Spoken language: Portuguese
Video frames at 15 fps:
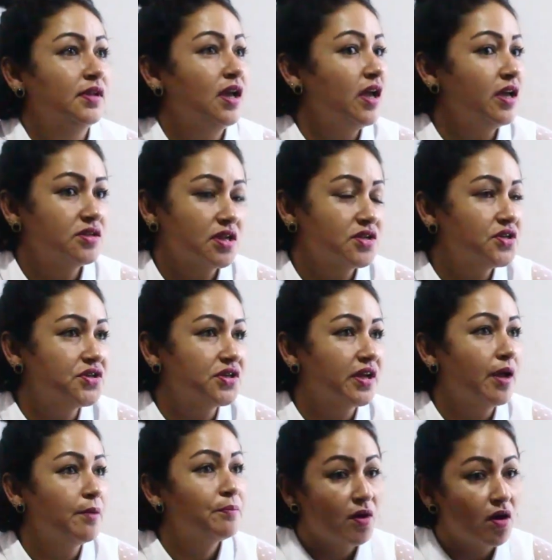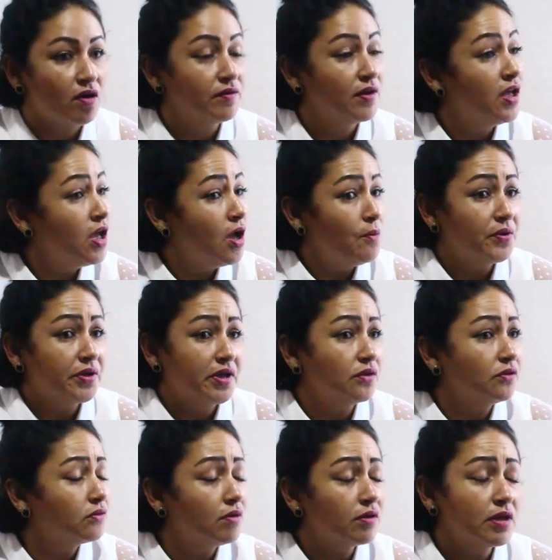É isso que a gente quer, prova. Porque eu
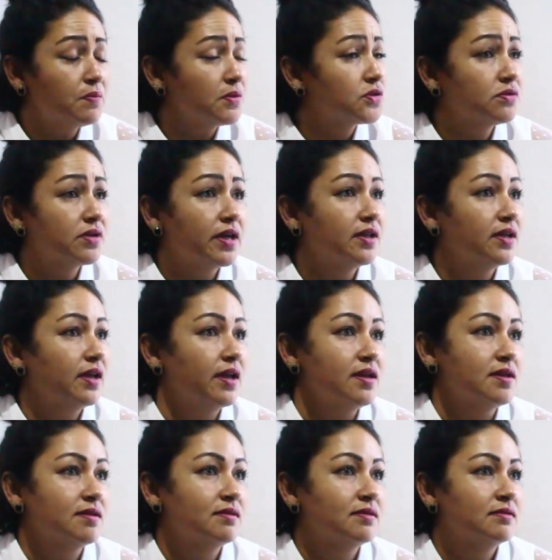não estou aqui para julgar ninguém.